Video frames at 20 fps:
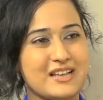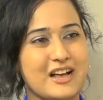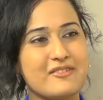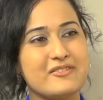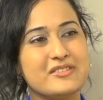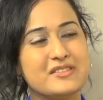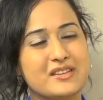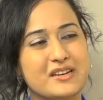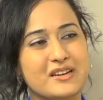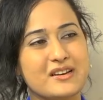
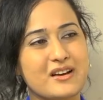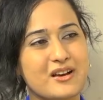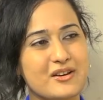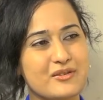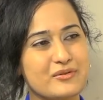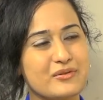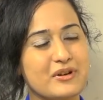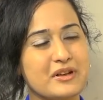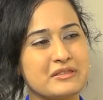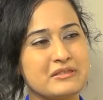సావిత్రి
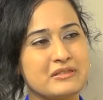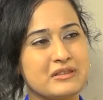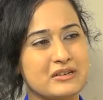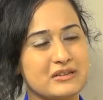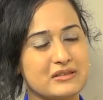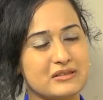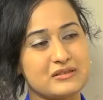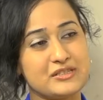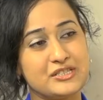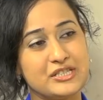గారు అంత
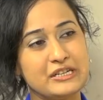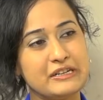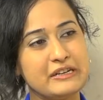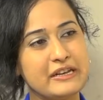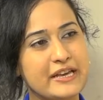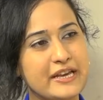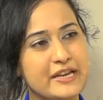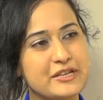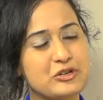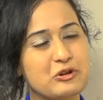చిన్న
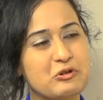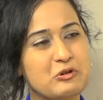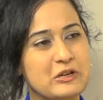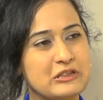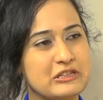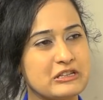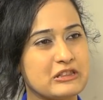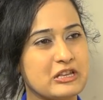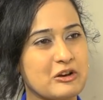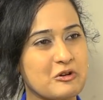ఏజ్లో
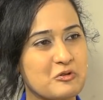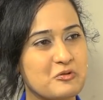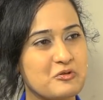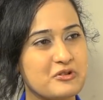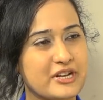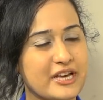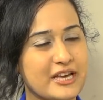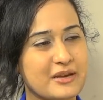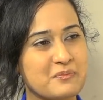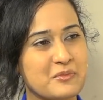అంత తక్కువ
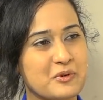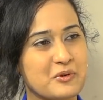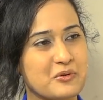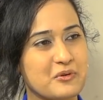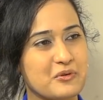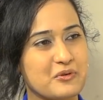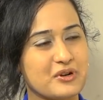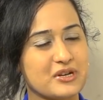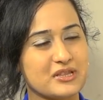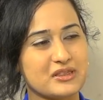టైంలో
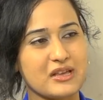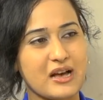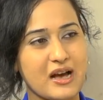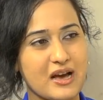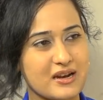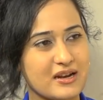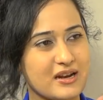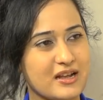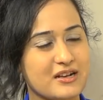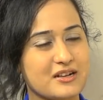ఒక
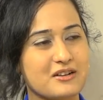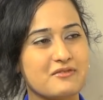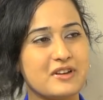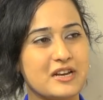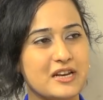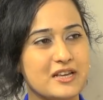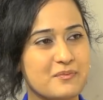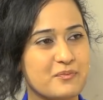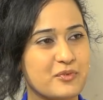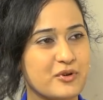తారలాగా
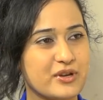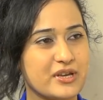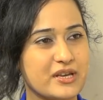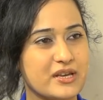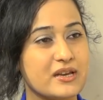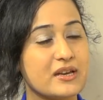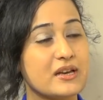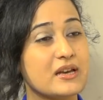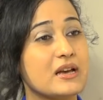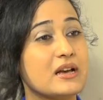వెలిగిపోయి
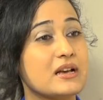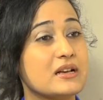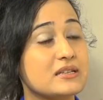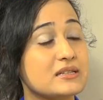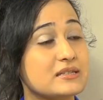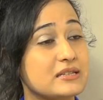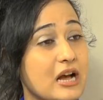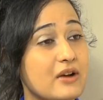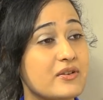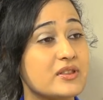
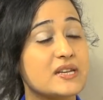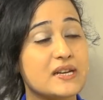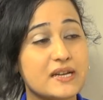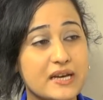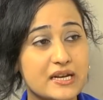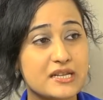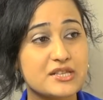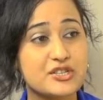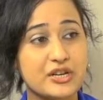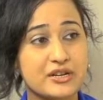సావిత్రి
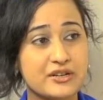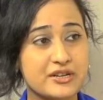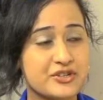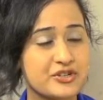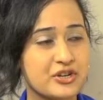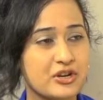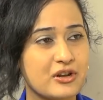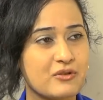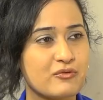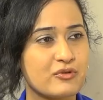గారి
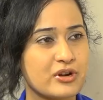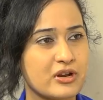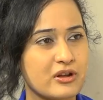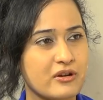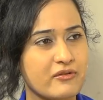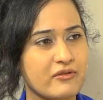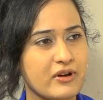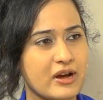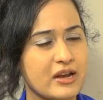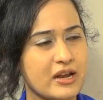జనరేషన్లో ఉన్న
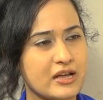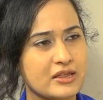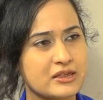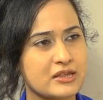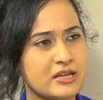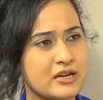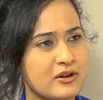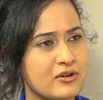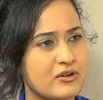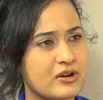
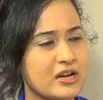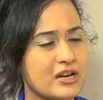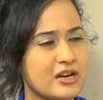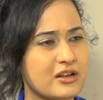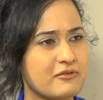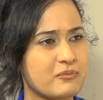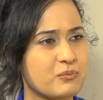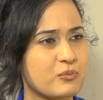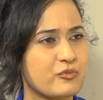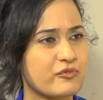వాళ్ళందరిలో
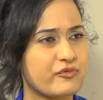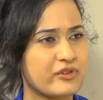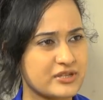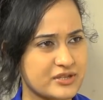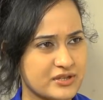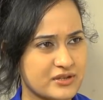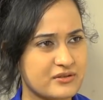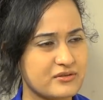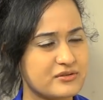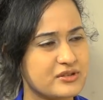కల్లా
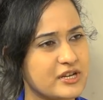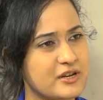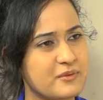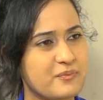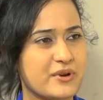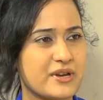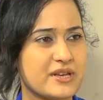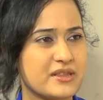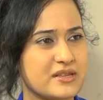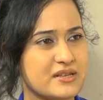ఫస్ట్
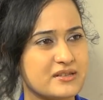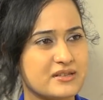చనిపోయింది